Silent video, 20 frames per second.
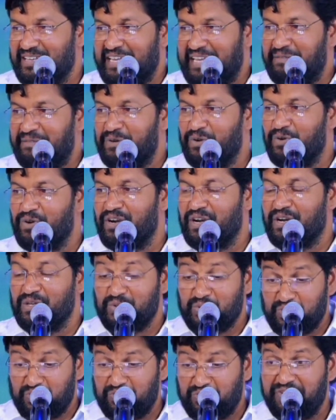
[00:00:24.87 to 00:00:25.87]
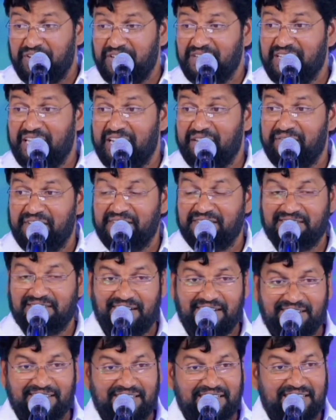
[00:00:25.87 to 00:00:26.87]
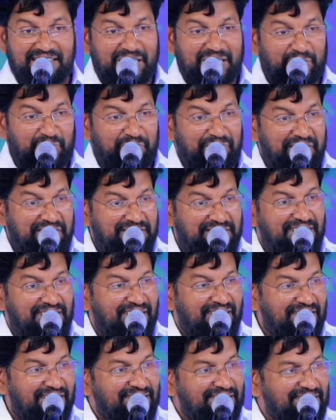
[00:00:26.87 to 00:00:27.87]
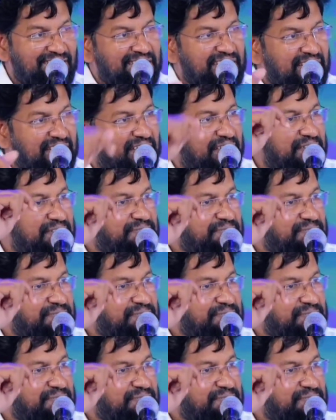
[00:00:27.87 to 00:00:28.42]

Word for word: ఎవరో కాదు నువ్వే నెరవేర్చాలి దీన్ని నువ్వే చేయాలి దీన్ని అని